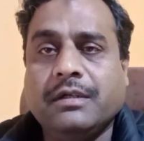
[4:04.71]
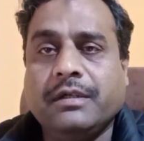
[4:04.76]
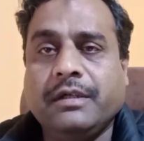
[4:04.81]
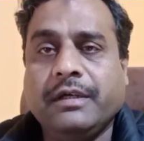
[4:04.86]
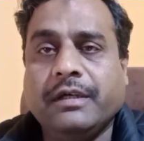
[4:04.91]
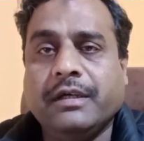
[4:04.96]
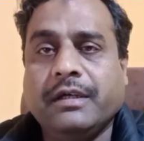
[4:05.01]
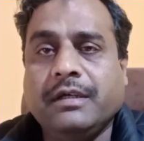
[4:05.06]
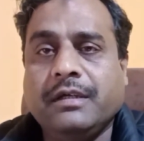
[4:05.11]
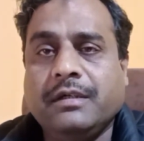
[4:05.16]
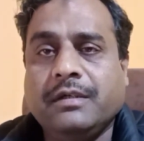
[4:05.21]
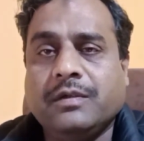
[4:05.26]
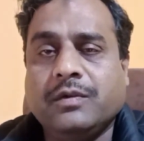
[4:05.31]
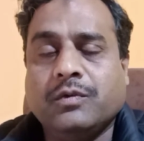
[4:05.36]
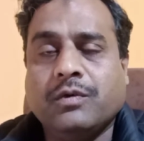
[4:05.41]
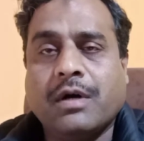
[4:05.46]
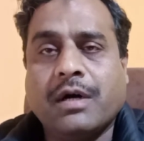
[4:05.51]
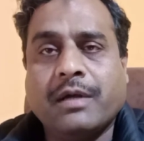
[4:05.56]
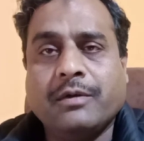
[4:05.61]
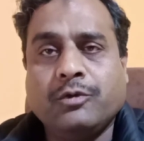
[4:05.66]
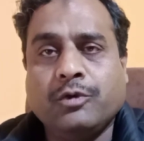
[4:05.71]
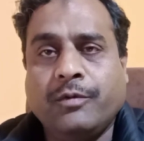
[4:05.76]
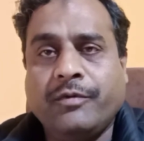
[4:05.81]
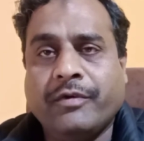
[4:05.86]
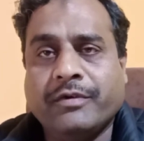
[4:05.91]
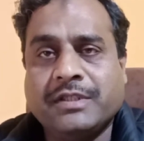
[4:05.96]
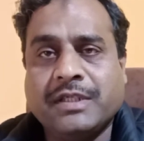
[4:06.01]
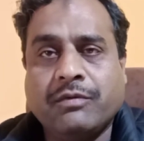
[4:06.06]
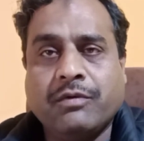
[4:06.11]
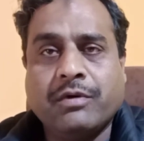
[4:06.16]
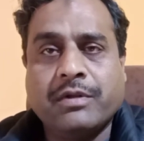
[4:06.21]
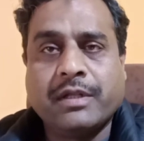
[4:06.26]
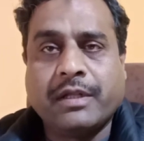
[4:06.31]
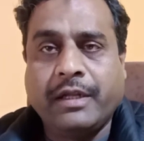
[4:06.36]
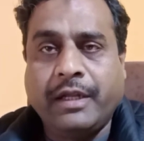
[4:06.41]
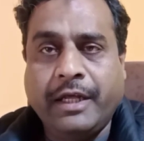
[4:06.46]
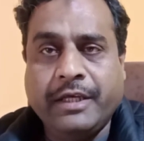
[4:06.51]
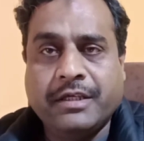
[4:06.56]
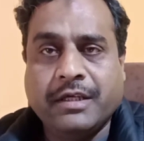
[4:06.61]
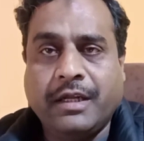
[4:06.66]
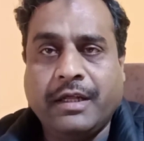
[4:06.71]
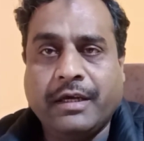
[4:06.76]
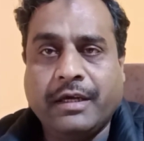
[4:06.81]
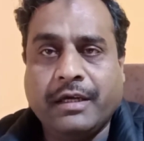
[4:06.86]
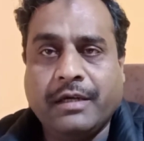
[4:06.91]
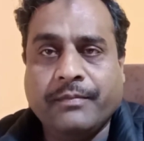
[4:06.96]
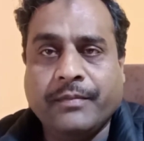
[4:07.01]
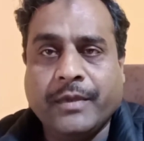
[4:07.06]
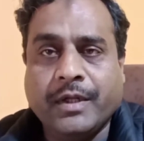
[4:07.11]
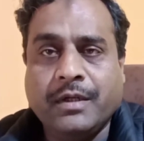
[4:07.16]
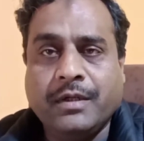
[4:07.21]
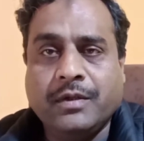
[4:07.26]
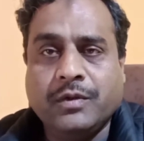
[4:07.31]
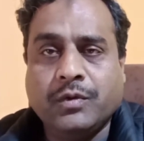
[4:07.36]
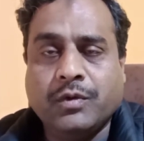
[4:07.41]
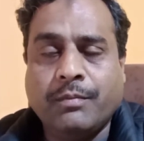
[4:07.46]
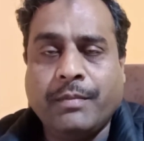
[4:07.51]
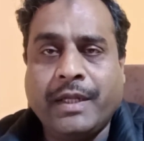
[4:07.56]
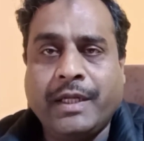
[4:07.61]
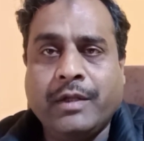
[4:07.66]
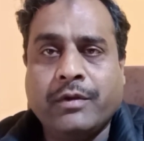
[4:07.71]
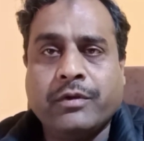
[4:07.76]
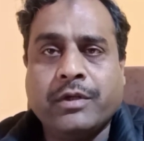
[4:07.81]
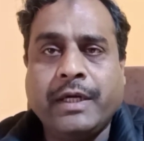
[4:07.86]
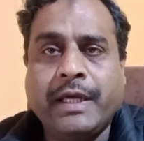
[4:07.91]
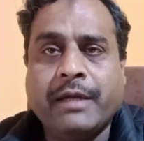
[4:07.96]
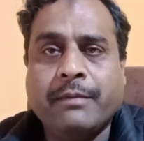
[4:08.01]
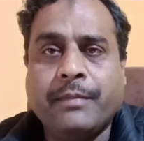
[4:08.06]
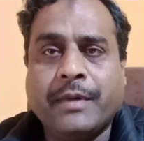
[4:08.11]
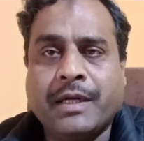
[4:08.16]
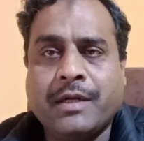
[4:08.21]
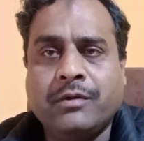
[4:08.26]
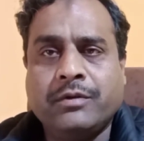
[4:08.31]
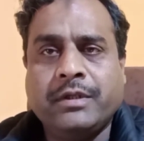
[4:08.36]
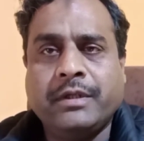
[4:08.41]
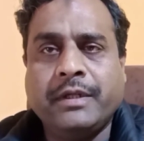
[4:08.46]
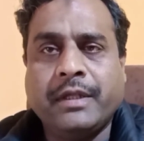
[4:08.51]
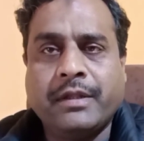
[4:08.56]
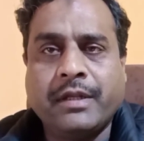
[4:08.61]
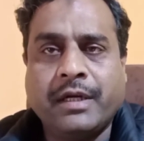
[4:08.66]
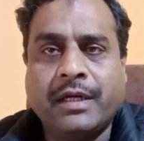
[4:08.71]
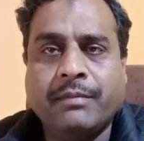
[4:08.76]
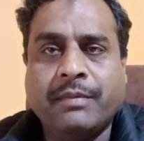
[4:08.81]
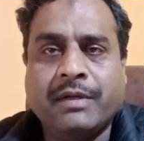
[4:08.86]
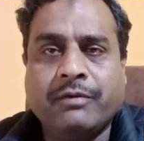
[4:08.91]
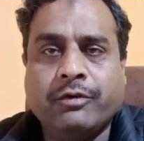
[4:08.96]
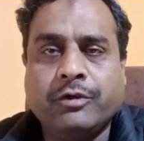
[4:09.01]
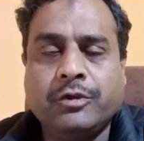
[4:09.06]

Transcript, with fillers: ठीक है तो आगे जो भी फंक्शन हो सकते नहीं चलेंगे तो मैंने इसका एक बटन होता है रीसेट बटन